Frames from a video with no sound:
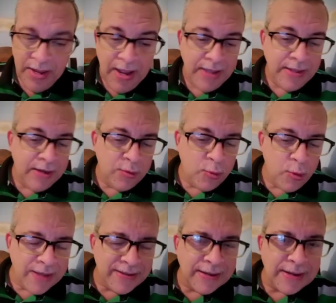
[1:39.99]
Ayer
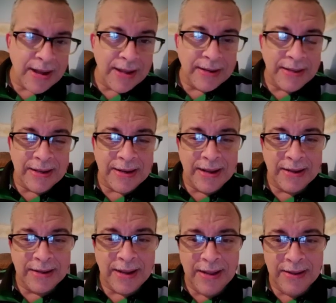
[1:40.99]
Croacia arranca y
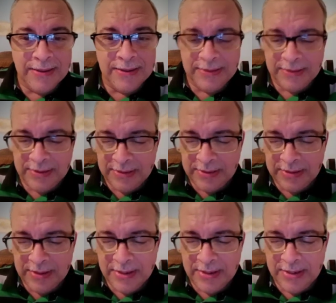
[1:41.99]
arranca
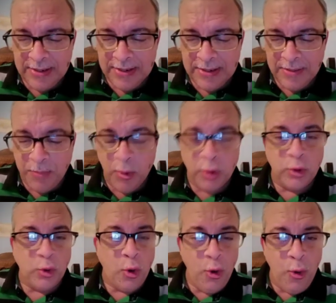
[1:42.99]
por
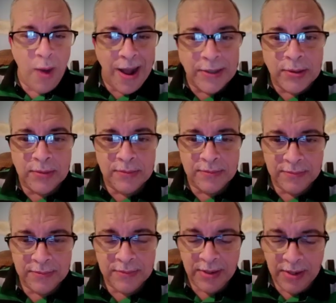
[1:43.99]
todo lo alto.
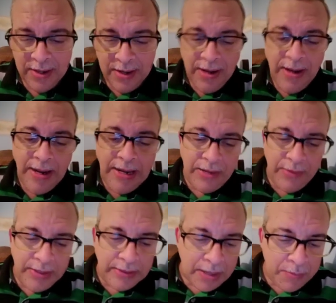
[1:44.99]

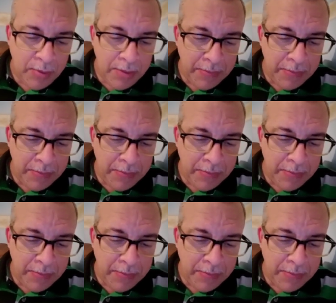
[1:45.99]
Reventamos el